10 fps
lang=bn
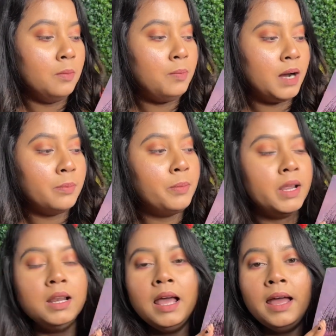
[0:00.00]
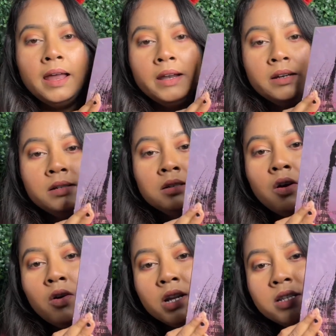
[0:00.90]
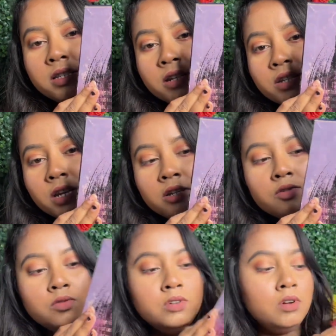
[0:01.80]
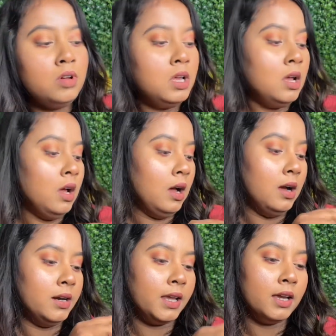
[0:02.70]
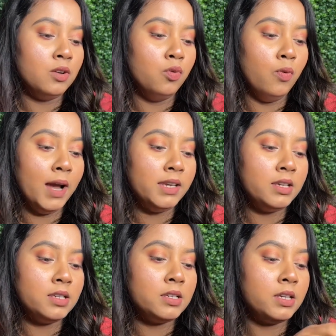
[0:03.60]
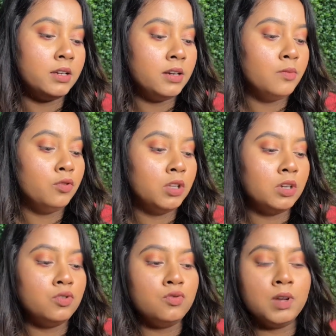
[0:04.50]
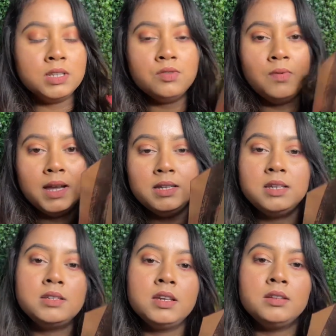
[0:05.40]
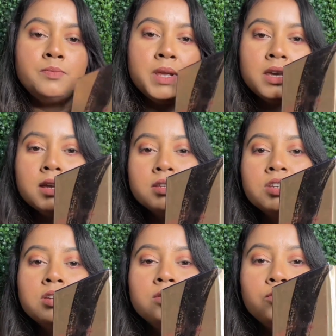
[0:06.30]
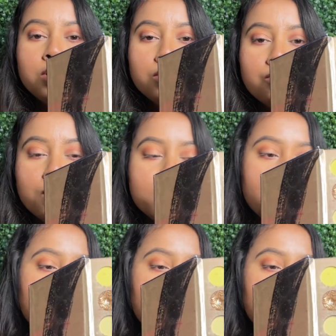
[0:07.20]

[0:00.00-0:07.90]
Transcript: পার্পেল অ্যান্ড অরেঞ্জের শেডগুলো আর এখানে হোয়াইটিশ শেডের মধ্যে কিছু আছে হোয়াইটিশ শেড পিঙ্কের শেডের মধ্যে কিছু আছে